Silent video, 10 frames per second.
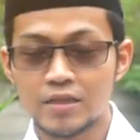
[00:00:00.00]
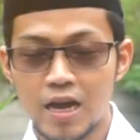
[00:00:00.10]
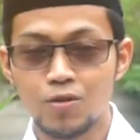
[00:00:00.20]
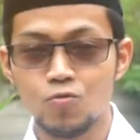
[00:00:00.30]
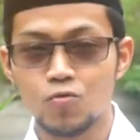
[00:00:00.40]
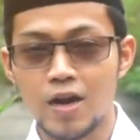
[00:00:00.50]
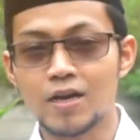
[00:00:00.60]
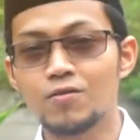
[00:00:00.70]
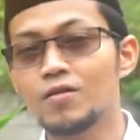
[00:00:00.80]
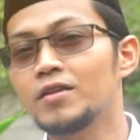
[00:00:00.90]

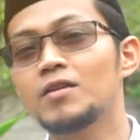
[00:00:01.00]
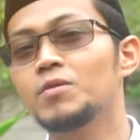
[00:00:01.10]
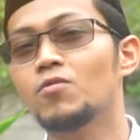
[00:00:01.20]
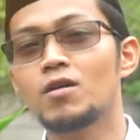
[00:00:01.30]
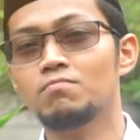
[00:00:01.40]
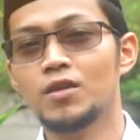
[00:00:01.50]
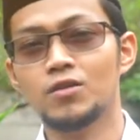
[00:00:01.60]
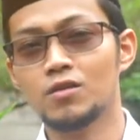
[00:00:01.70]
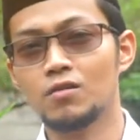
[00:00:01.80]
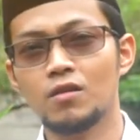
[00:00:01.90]
ditangguhkan oleh Nabi Muhammad
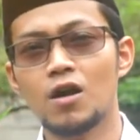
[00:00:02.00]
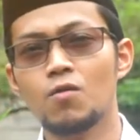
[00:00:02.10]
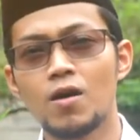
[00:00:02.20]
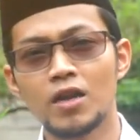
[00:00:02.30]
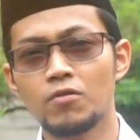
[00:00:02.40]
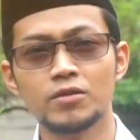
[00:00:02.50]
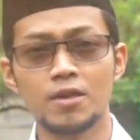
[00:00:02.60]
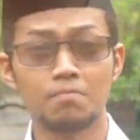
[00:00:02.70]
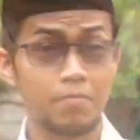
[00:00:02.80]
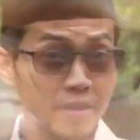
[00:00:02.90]
SAW.